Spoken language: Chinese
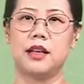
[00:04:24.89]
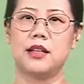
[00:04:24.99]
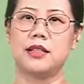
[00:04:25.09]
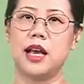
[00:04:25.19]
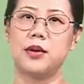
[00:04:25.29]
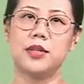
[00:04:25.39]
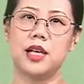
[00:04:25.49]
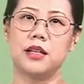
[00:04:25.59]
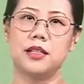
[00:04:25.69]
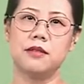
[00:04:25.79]
采用
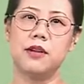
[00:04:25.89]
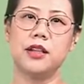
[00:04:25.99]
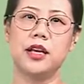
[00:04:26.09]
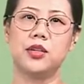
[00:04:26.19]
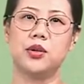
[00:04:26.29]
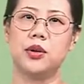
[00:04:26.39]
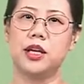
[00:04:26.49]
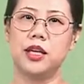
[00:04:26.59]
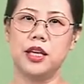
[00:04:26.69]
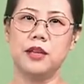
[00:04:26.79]
像西方那种
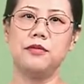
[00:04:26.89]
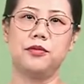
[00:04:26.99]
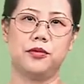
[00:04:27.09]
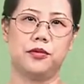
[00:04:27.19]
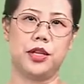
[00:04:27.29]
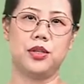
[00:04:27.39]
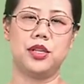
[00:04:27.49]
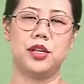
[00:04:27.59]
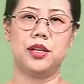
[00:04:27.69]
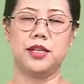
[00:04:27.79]
音符文字
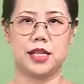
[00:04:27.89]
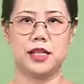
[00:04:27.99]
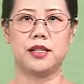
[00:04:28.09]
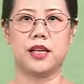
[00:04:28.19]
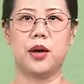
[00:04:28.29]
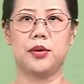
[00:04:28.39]
进行教育。